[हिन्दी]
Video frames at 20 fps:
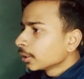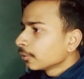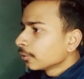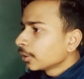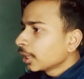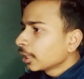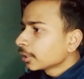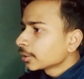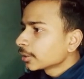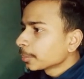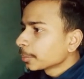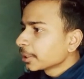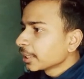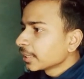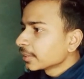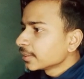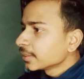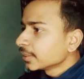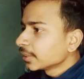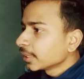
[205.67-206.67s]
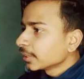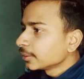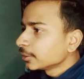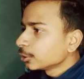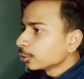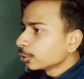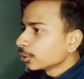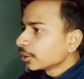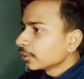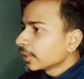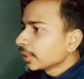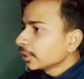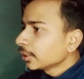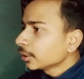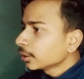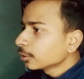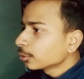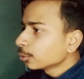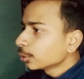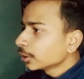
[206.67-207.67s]
फिलहाल सबकी ऐसी तैसी होने वाली
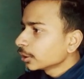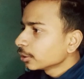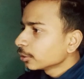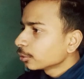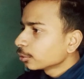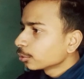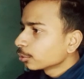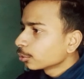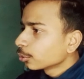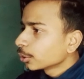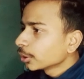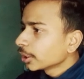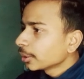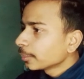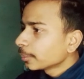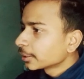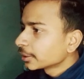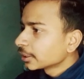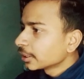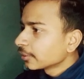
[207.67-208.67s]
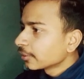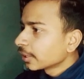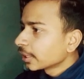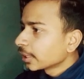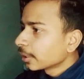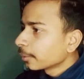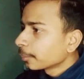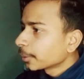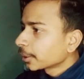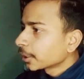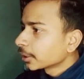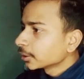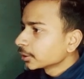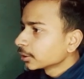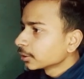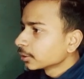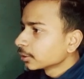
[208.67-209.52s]
है कोई कोई नहीं बचने वाला यहाँ पर आज